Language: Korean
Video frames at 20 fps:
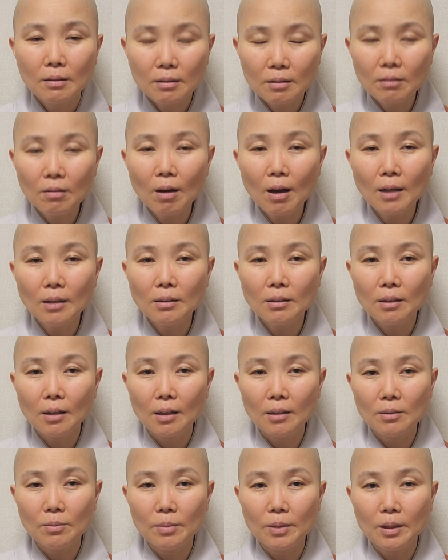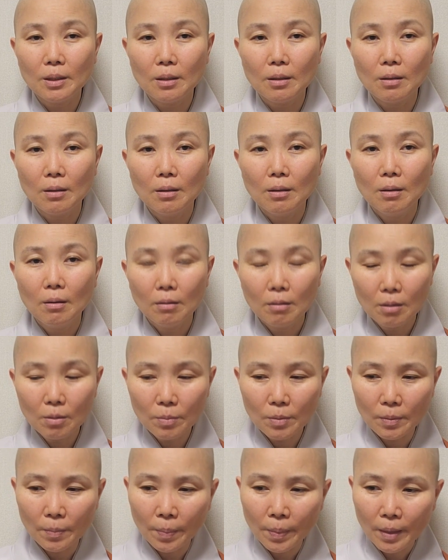그거 하는 거 아닙니까?
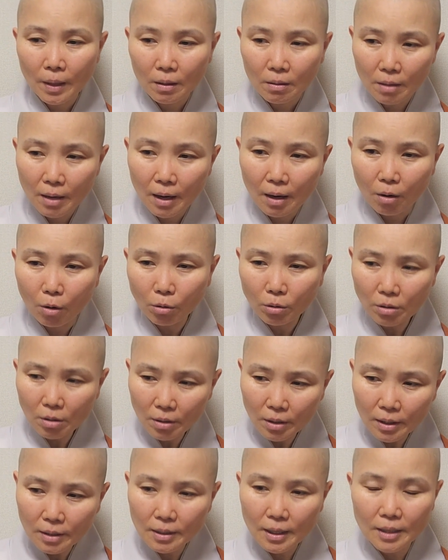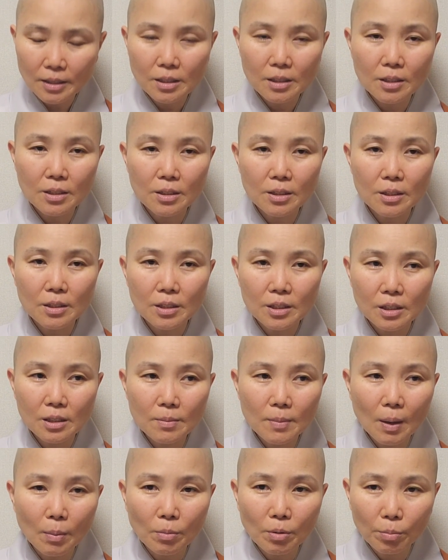그러면 그래 어떤 게 사실인지
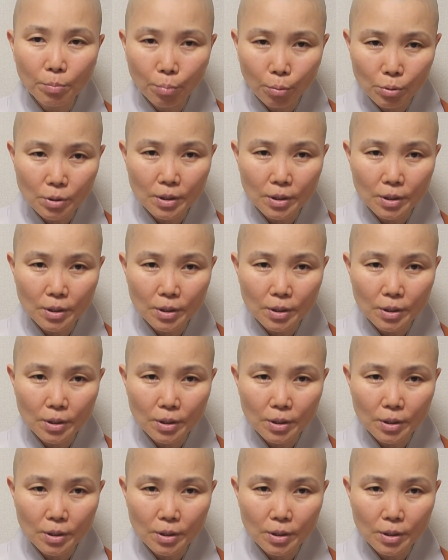지금 한번